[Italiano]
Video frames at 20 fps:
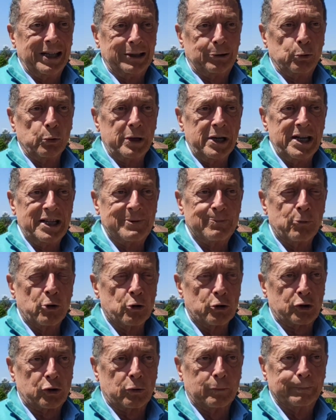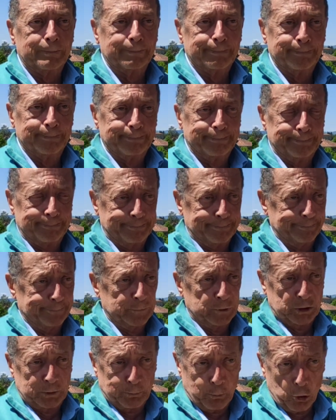del turismo
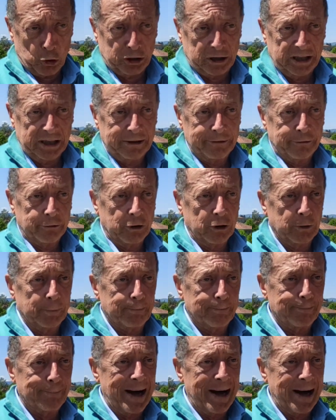mh, sportivo,